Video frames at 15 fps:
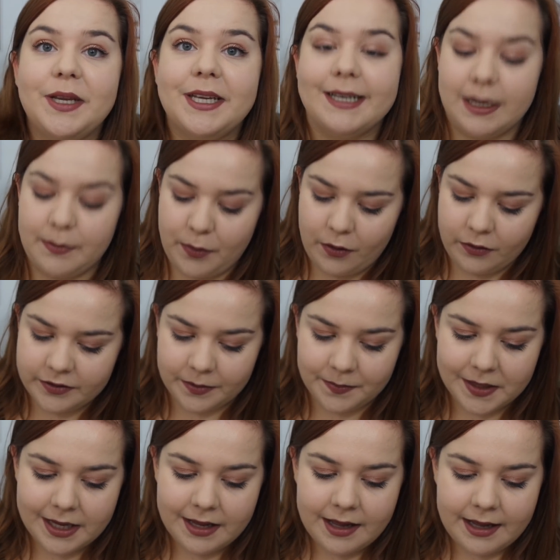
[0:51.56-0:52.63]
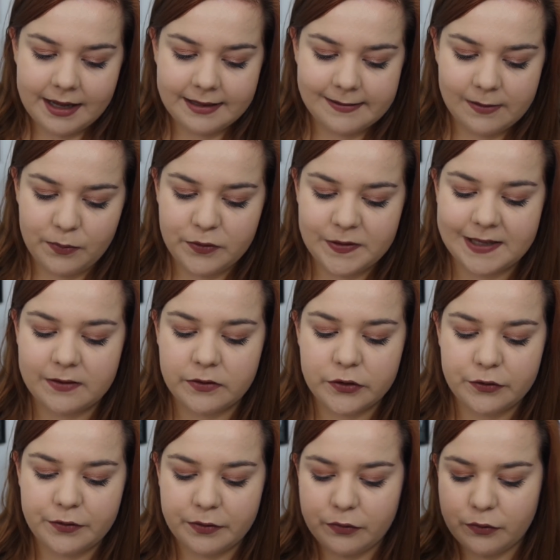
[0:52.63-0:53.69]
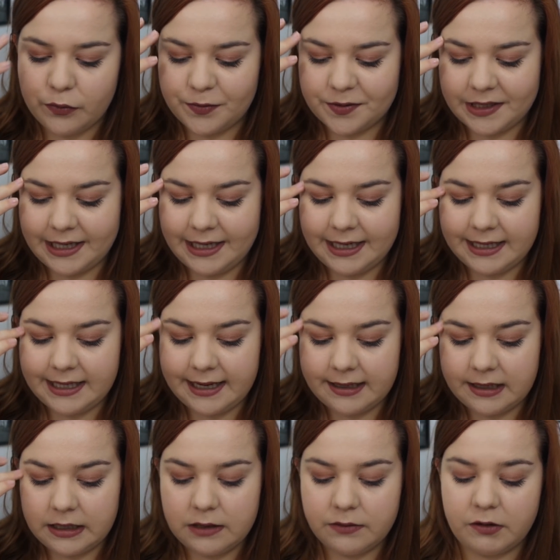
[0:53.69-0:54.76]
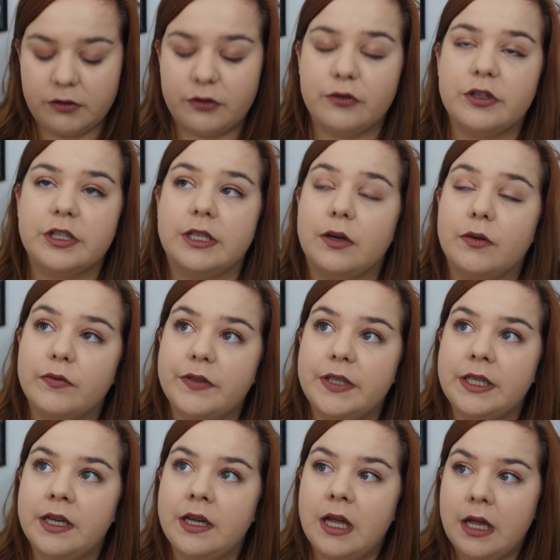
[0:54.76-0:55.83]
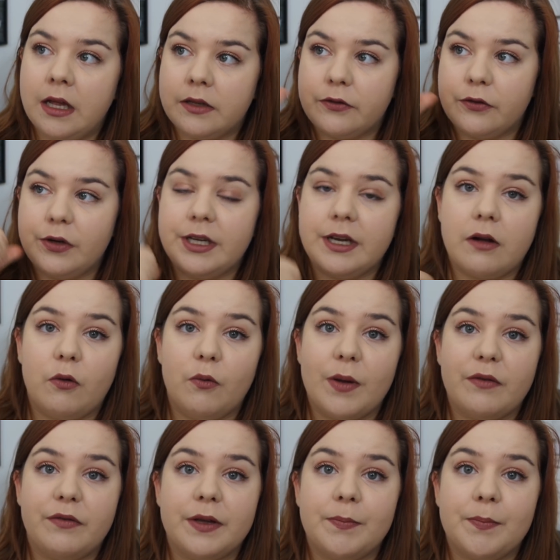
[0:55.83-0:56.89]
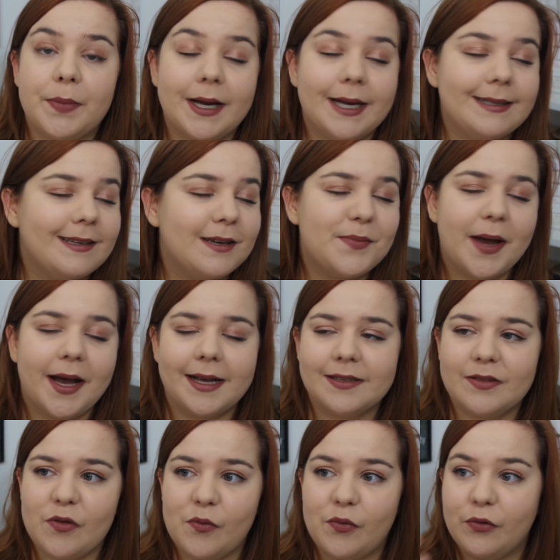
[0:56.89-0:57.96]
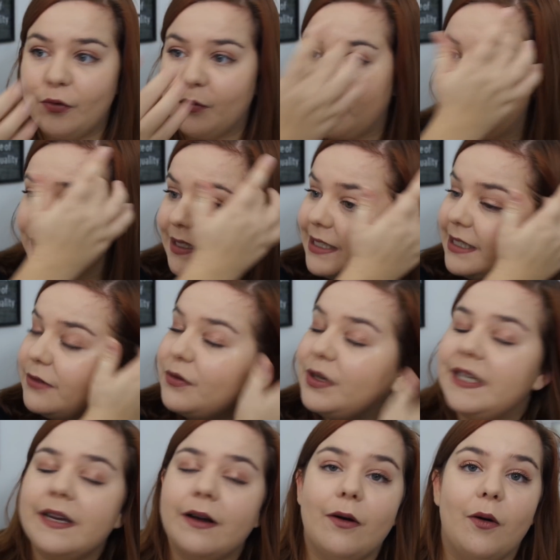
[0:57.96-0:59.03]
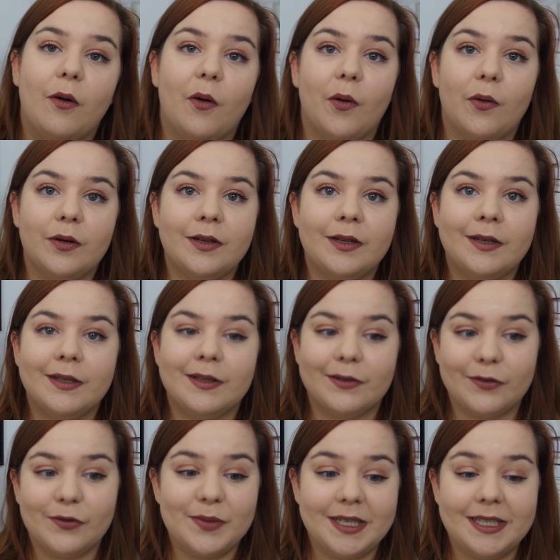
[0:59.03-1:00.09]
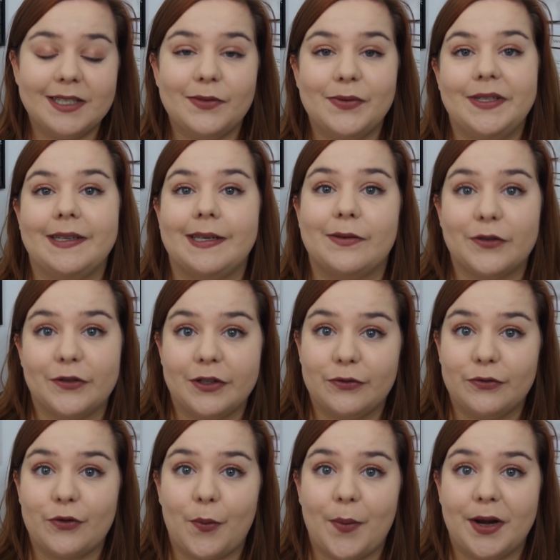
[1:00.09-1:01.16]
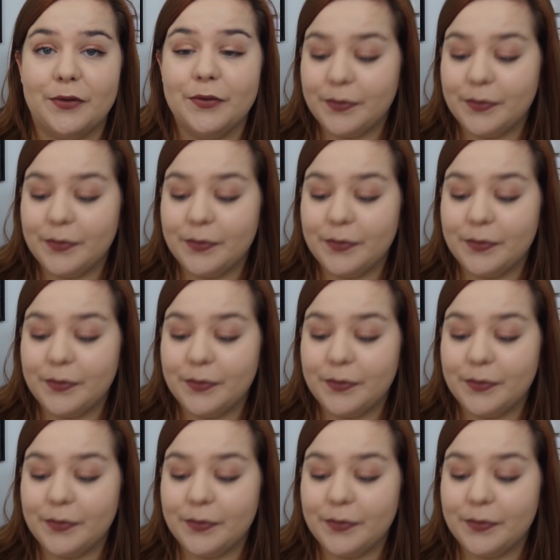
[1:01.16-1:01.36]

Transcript: oublié de les prendre et sans plus attendre je vais vous montrer les 4 livres que j'ai envie de lire qu'on m'avait prêté par exemple ou qu'on m'avait dit de lire en 2018 et que je n'ai toujours pas